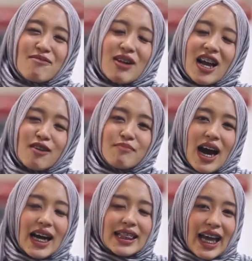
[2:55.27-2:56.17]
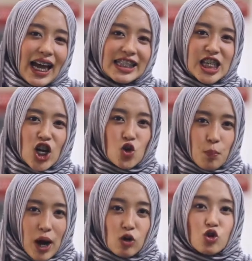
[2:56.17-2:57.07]
Beragam banget kan? Jangan
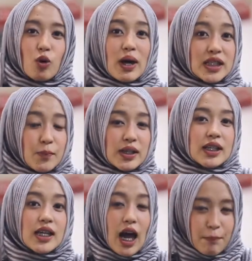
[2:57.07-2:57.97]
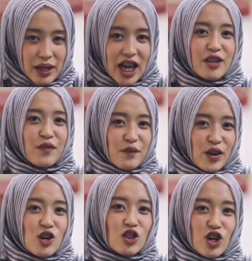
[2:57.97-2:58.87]
lupa untuk baca berita selengkapnya di
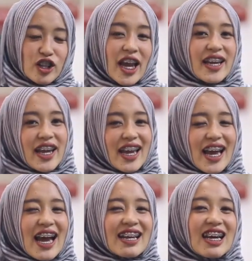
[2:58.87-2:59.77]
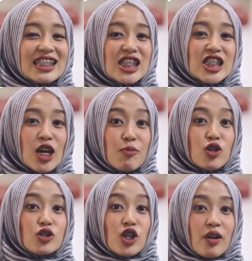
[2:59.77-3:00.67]
fifa.co.id dan subscribe
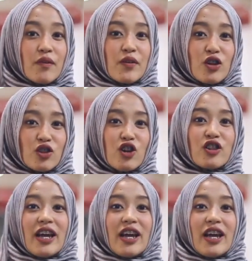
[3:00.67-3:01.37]
untuk channel fifa.co.id